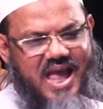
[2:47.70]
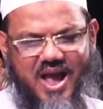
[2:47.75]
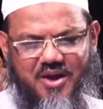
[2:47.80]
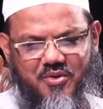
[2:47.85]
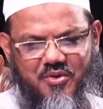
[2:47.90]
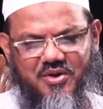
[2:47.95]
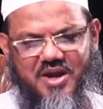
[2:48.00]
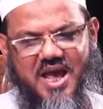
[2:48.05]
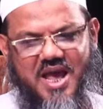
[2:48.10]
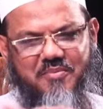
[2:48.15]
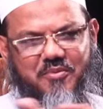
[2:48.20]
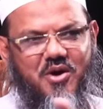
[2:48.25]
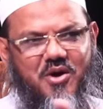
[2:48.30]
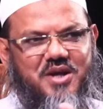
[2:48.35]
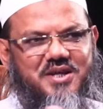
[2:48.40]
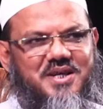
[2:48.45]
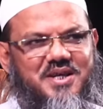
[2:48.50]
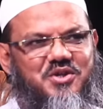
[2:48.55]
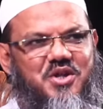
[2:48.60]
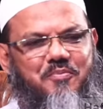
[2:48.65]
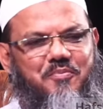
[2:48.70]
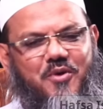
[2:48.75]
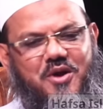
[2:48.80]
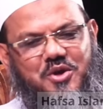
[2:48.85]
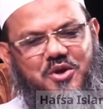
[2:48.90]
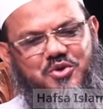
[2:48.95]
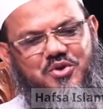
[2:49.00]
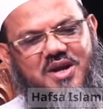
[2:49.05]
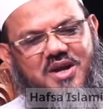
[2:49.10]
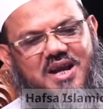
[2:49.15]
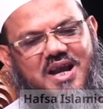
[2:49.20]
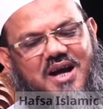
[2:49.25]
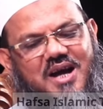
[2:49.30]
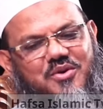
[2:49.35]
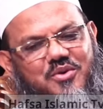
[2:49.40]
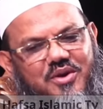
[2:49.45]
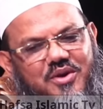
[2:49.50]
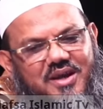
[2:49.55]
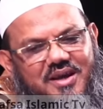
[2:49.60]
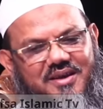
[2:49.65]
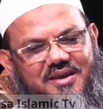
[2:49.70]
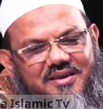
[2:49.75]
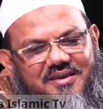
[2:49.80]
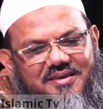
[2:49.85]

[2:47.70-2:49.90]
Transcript: এখন এই বয়সে যদি পড়াশোনা না করে